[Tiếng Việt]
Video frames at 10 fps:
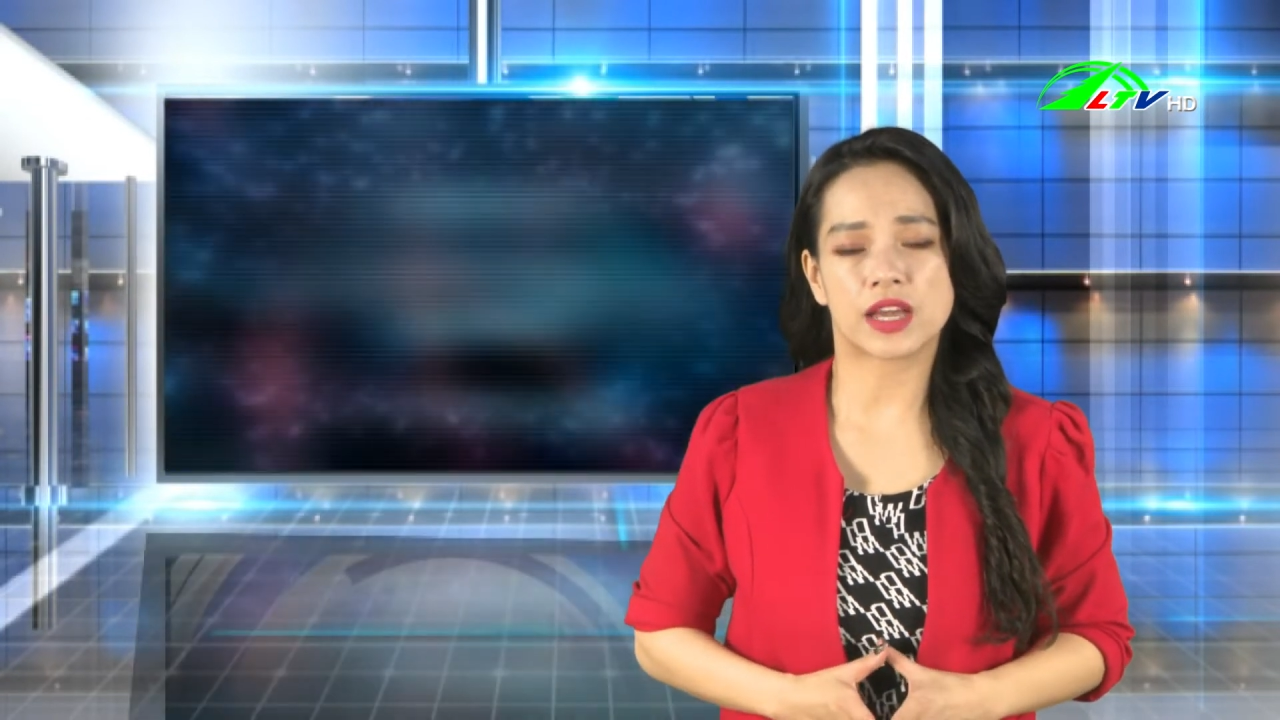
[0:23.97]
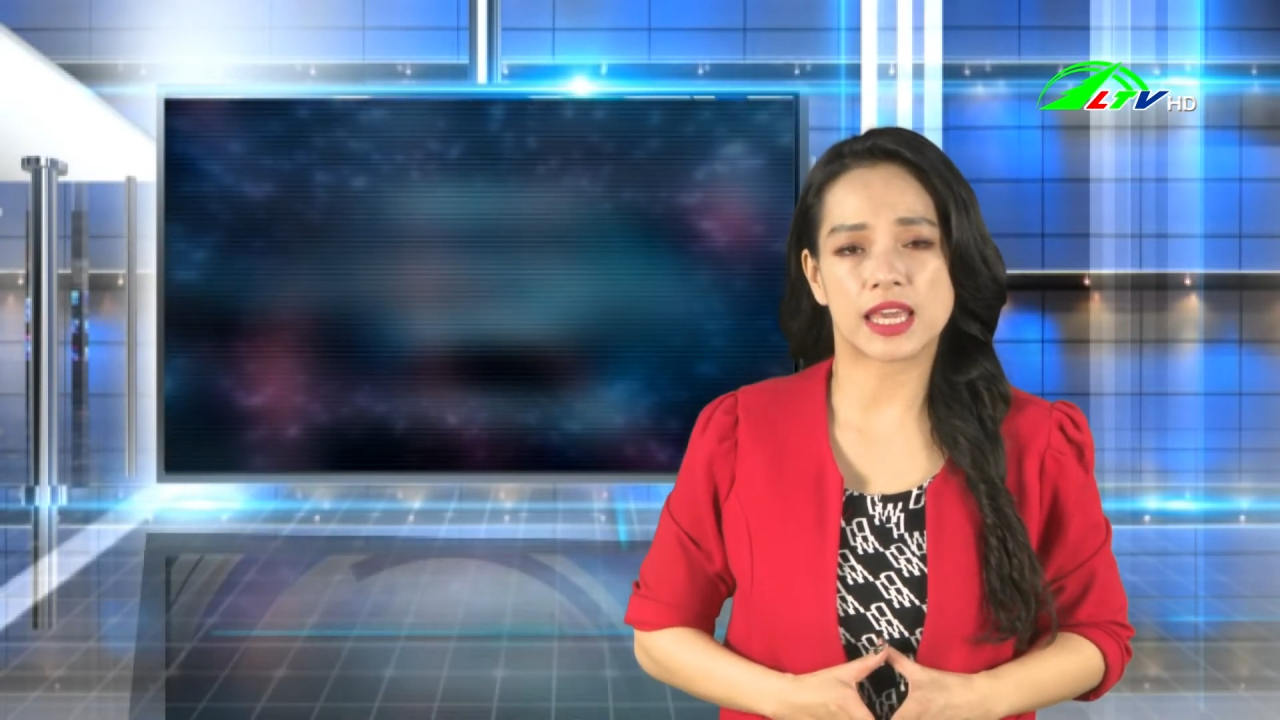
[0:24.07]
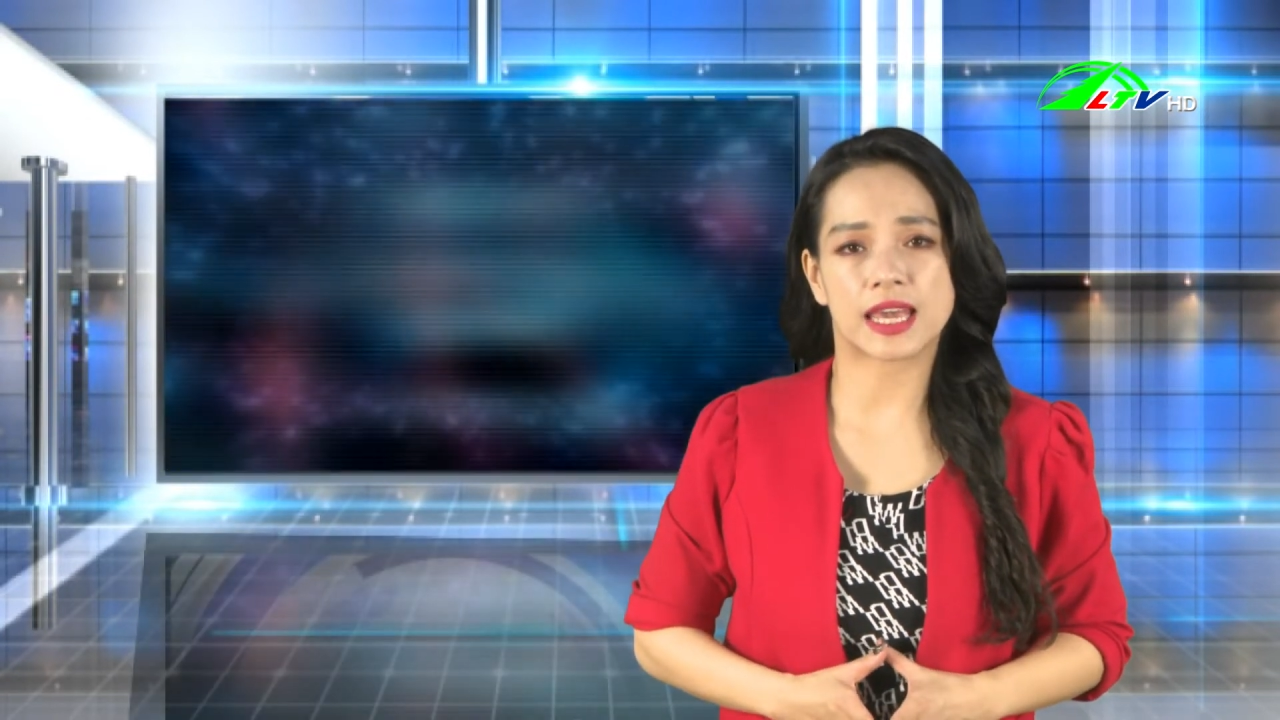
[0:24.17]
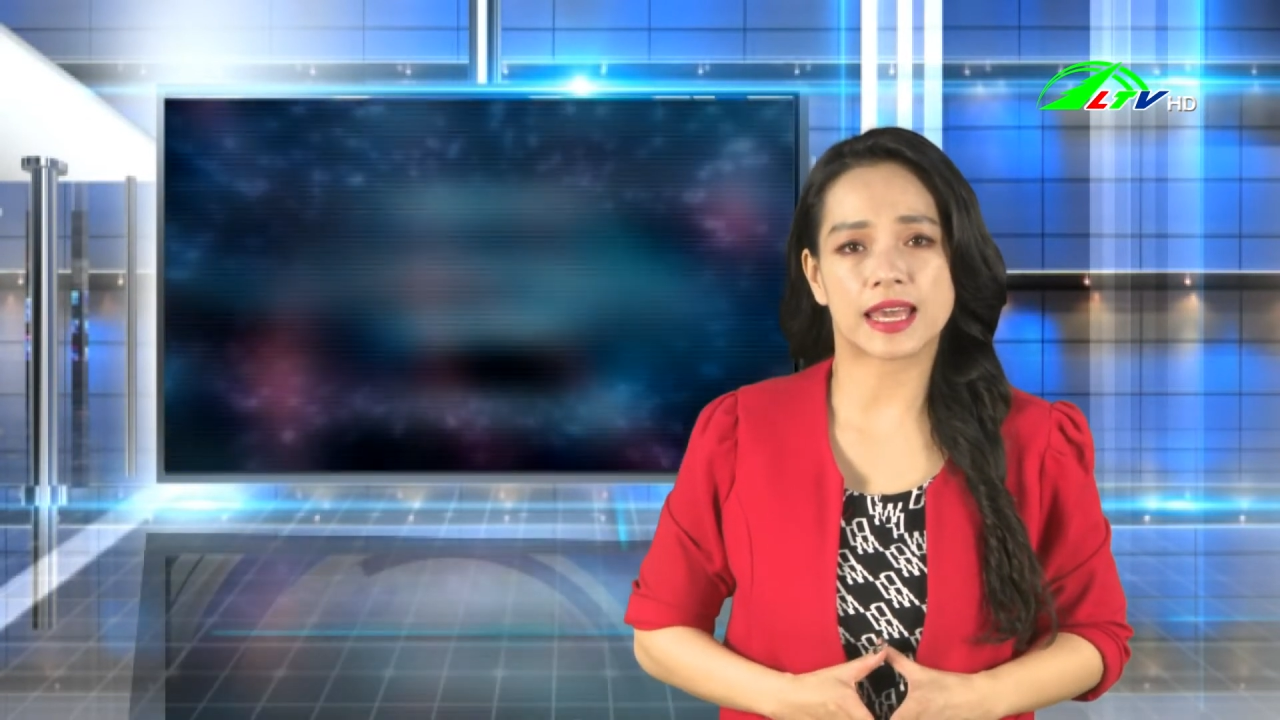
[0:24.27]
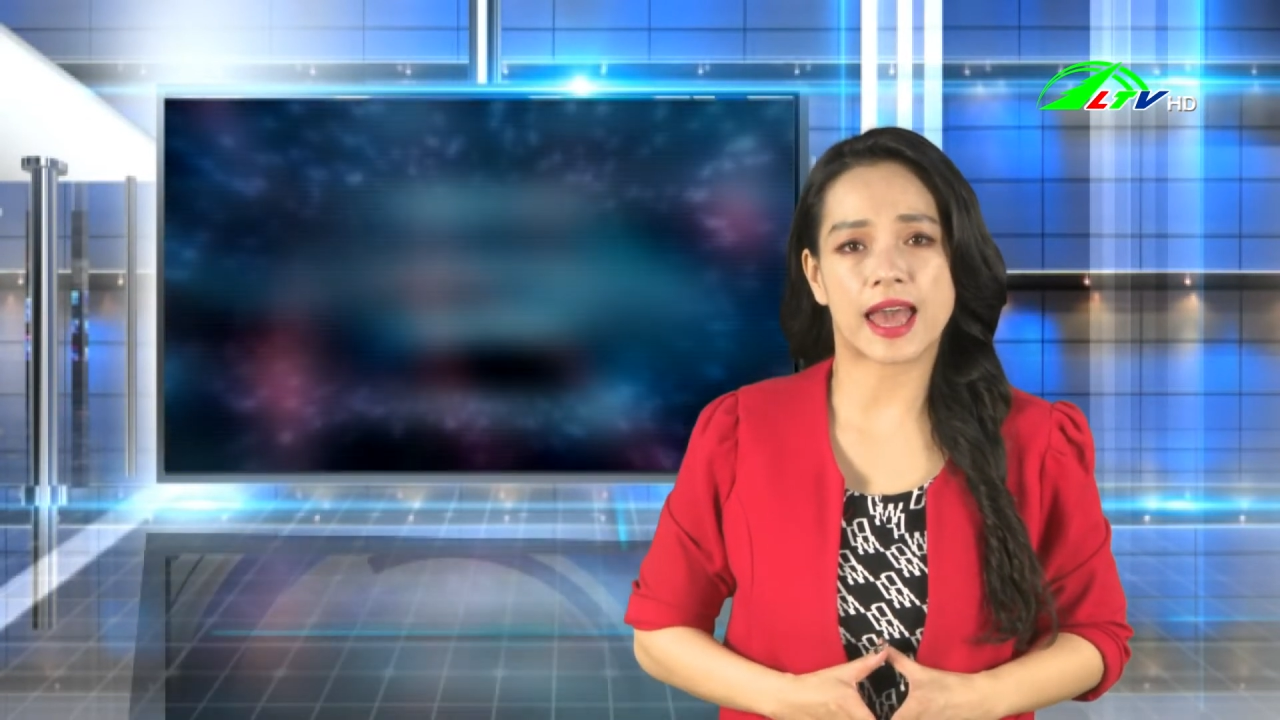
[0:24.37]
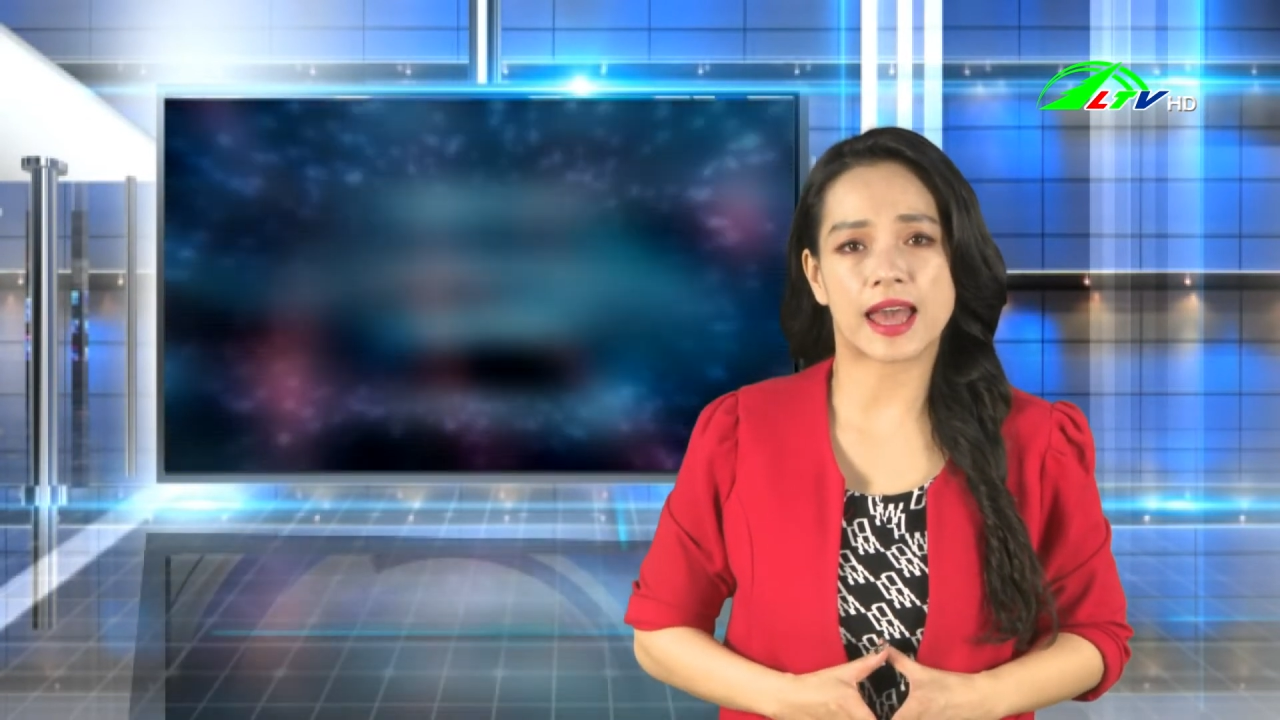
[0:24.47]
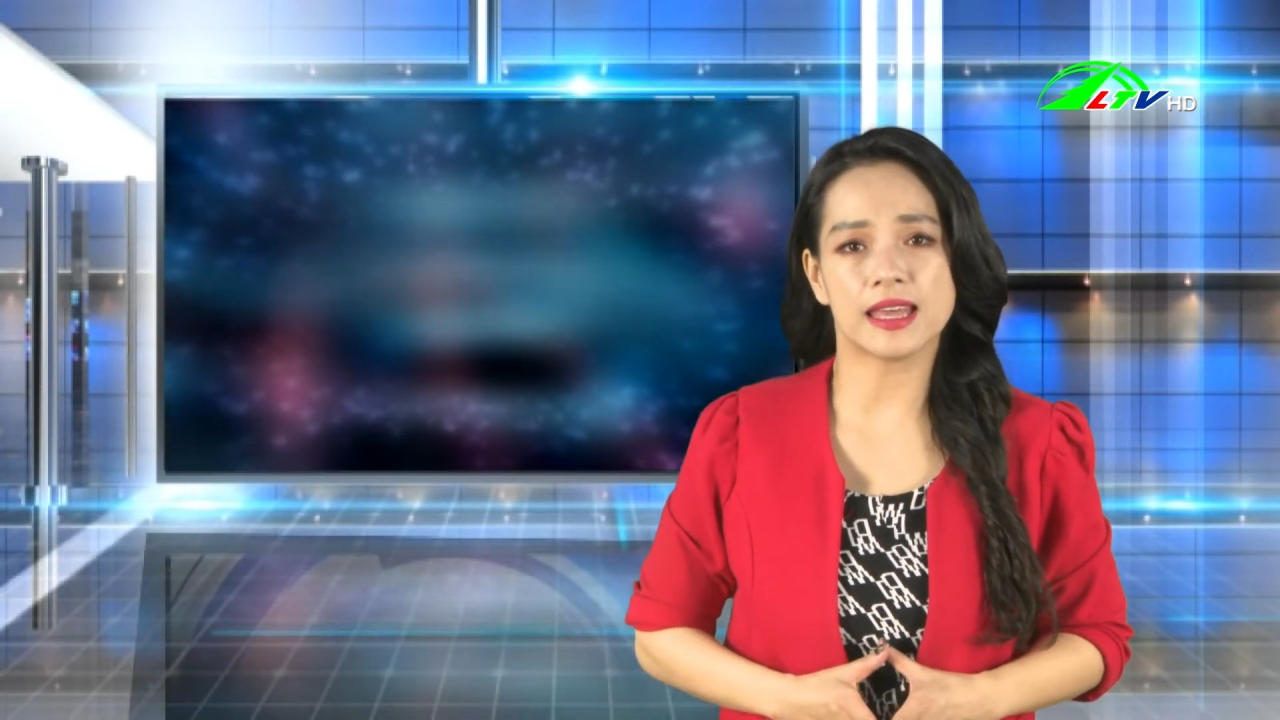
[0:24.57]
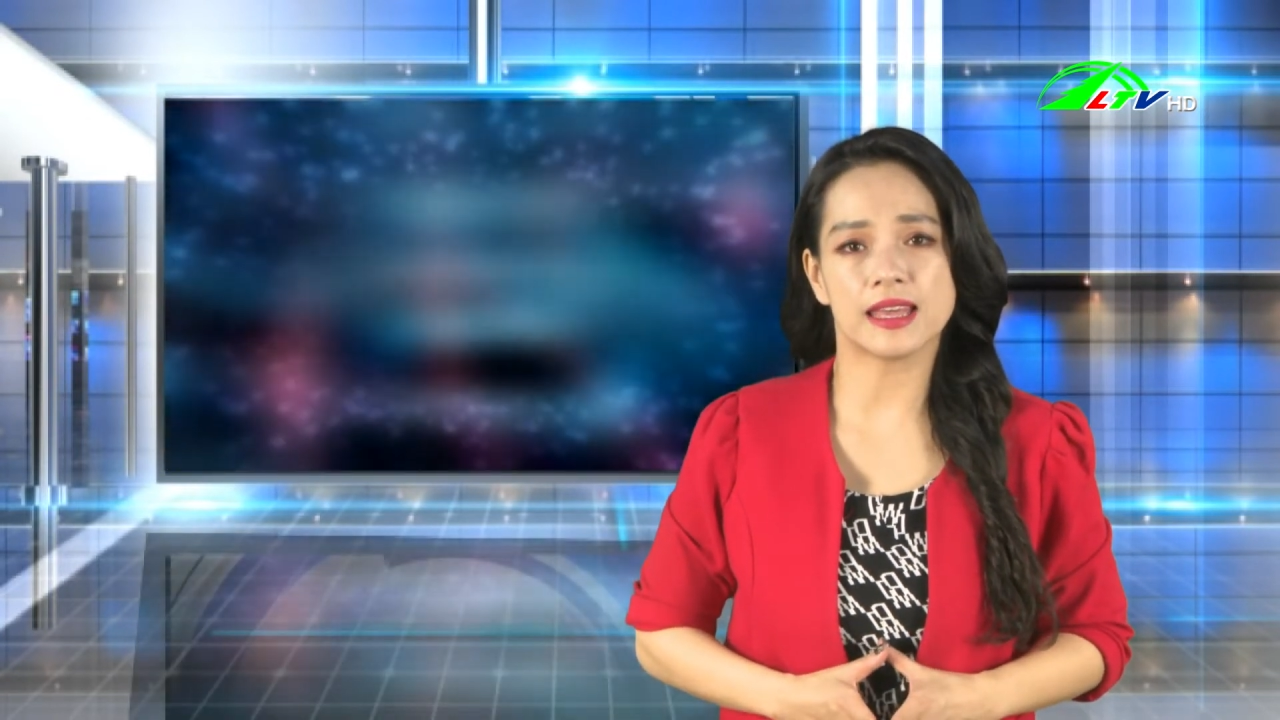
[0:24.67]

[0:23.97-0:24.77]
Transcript: nghiệt ngã.